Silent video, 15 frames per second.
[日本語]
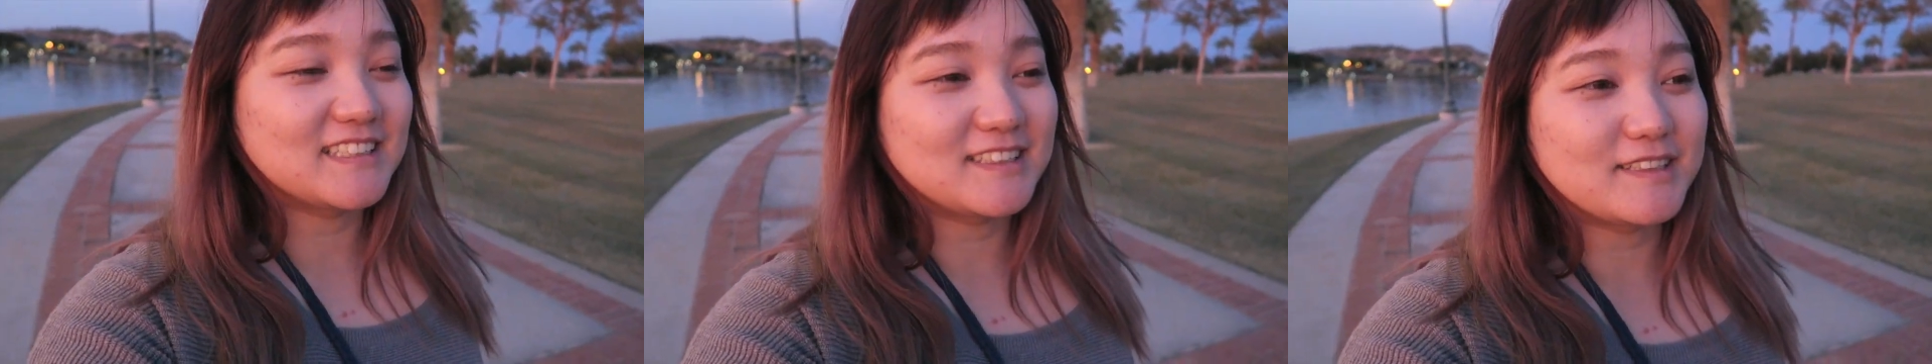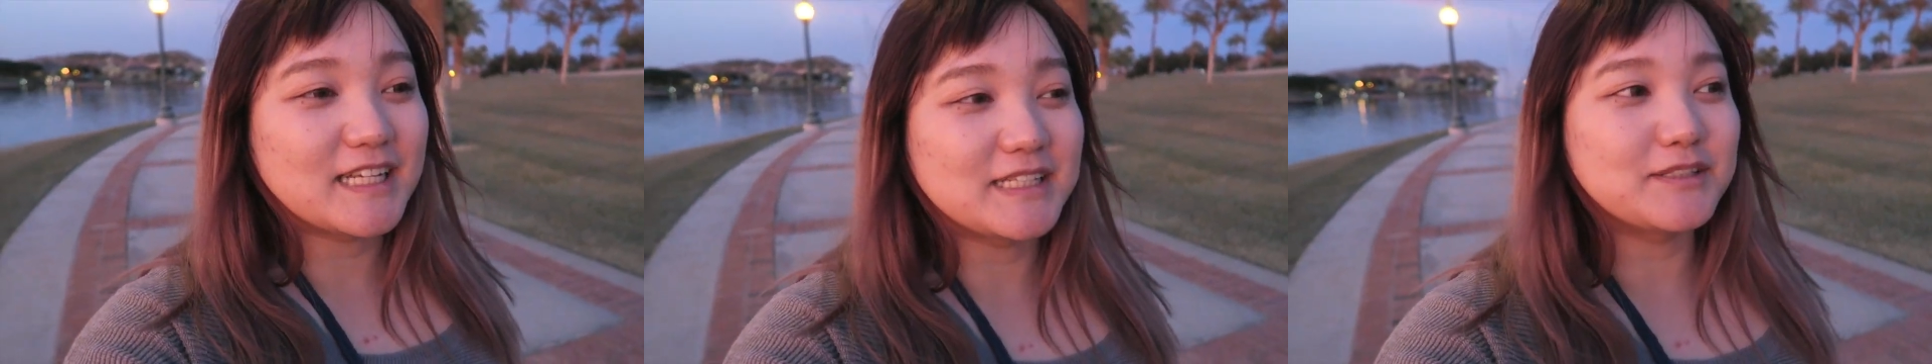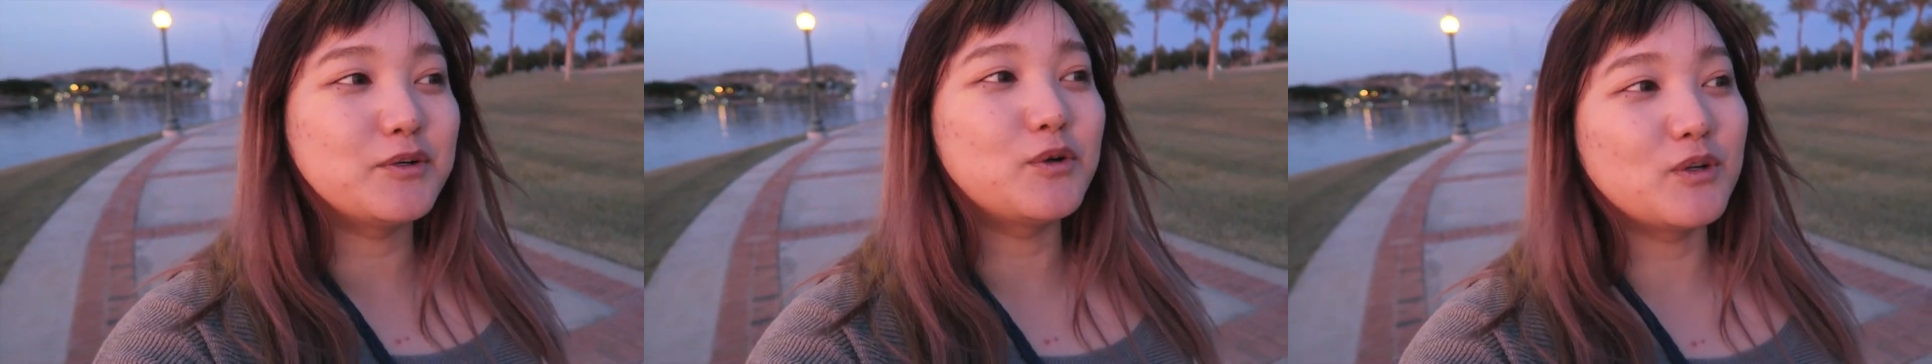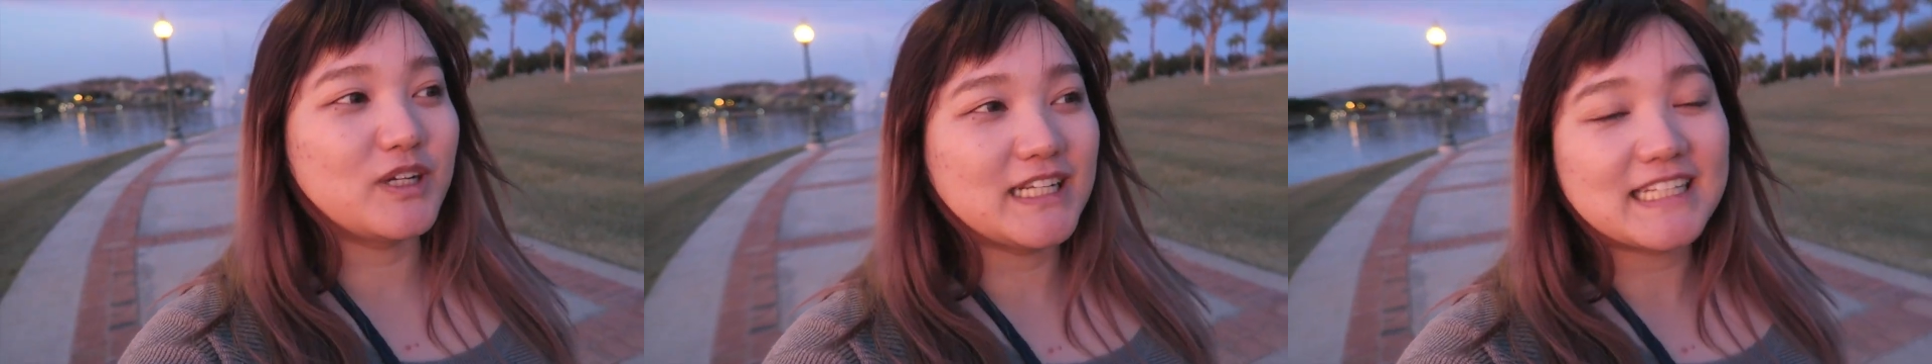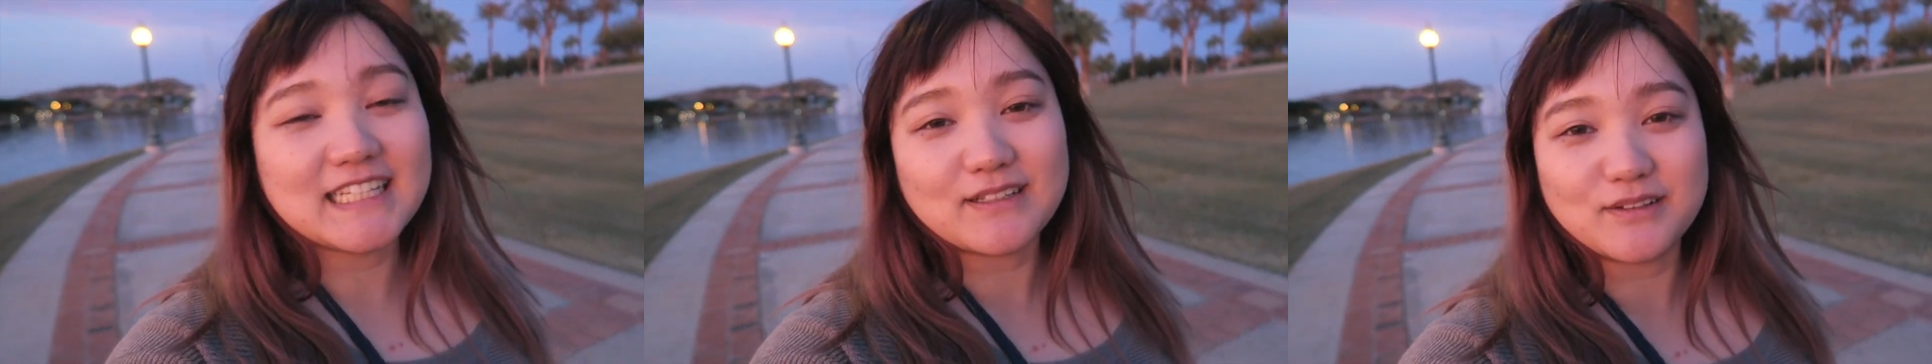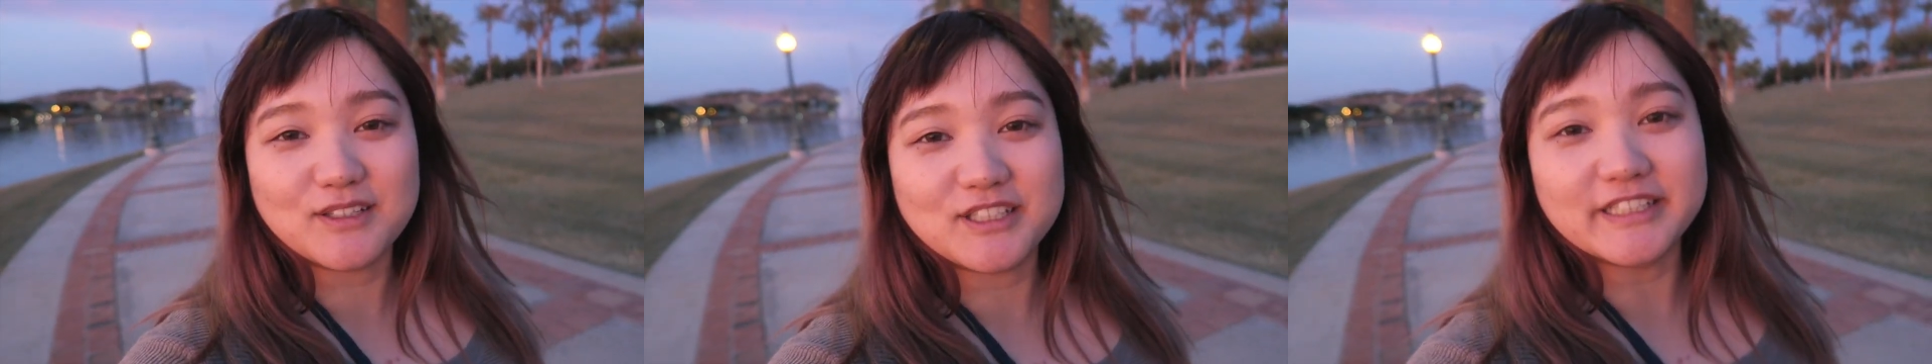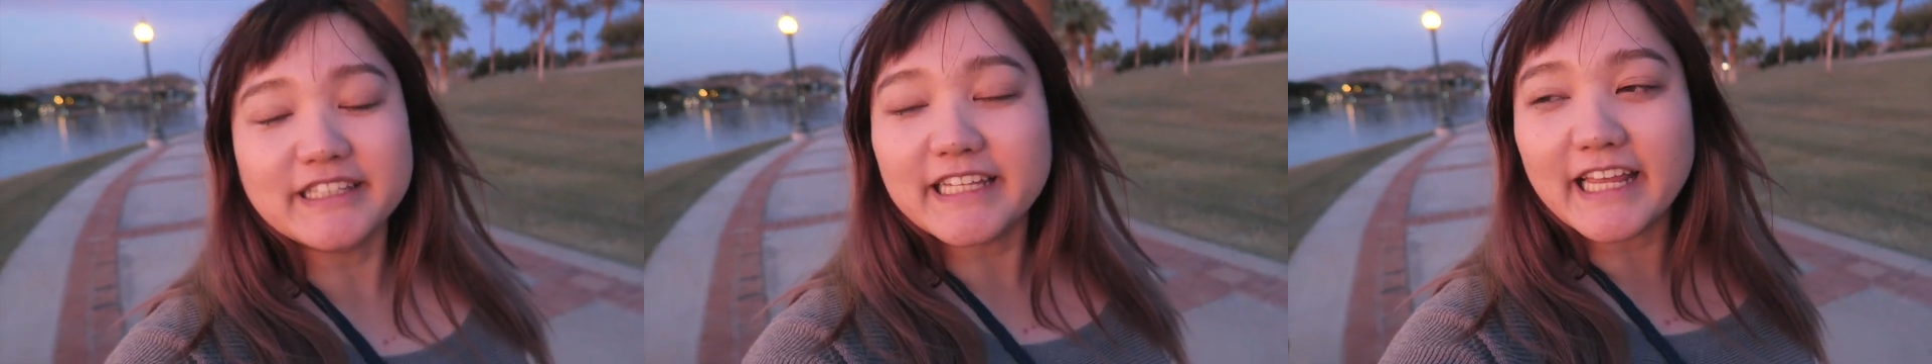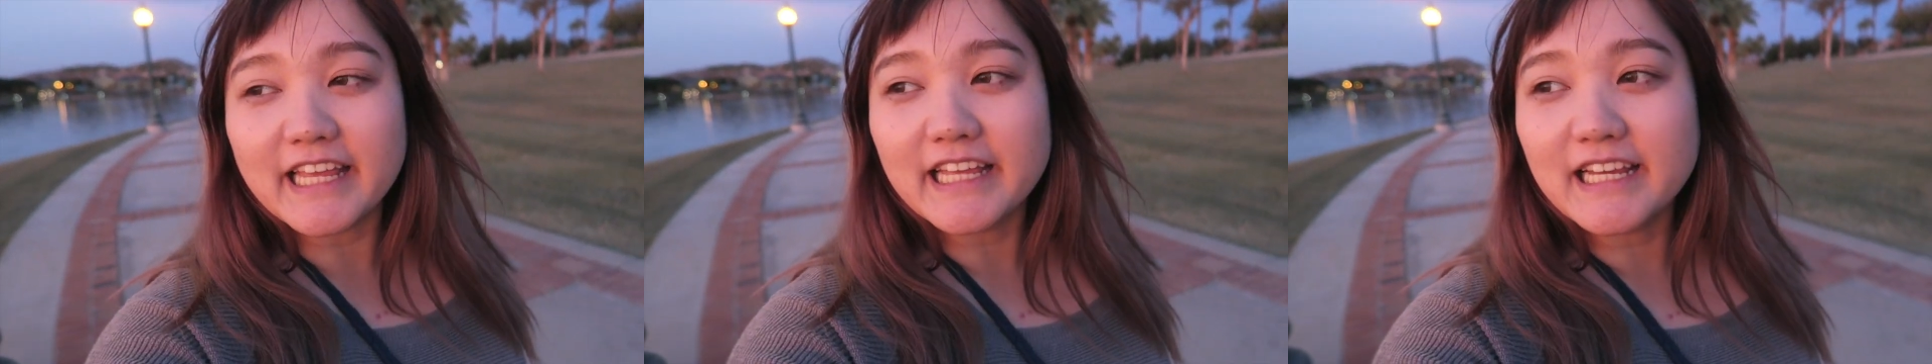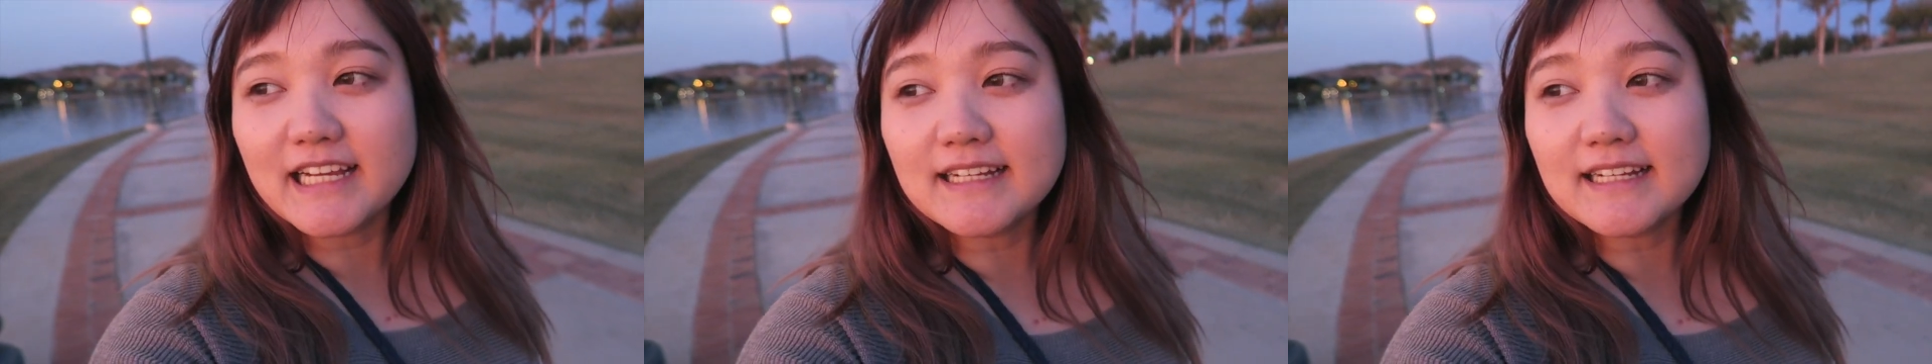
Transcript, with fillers: ずっとあのホーレンザロックって